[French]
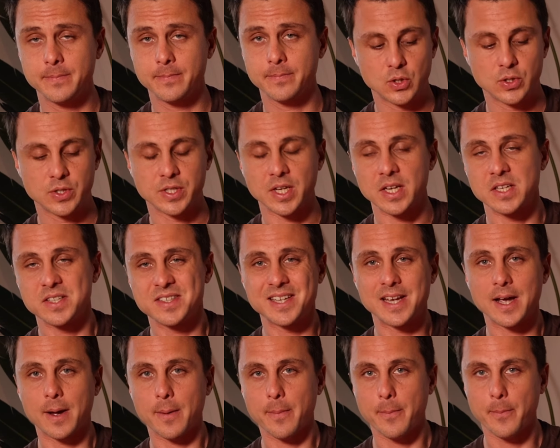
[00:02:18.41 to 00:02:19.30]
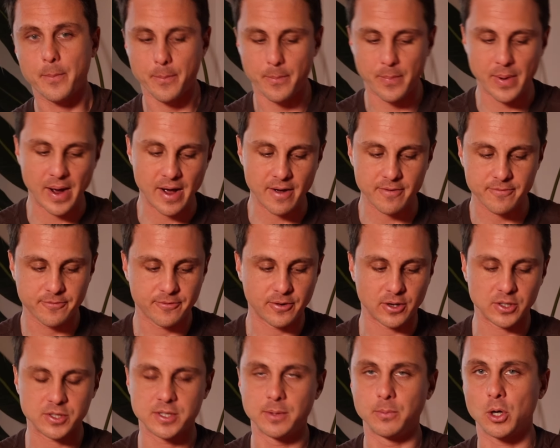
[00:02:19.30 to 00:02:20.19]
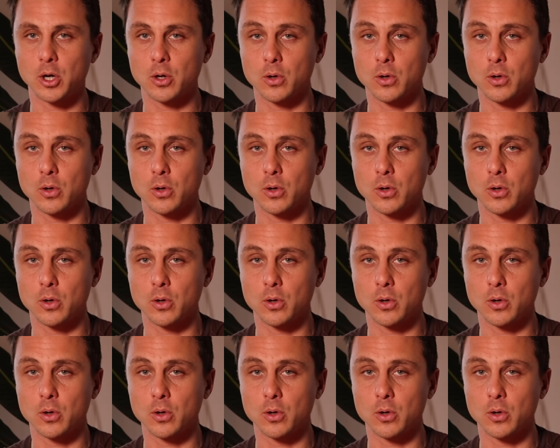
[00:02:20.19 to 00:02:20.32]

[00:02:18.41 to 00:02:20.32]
Ça sert pas forcément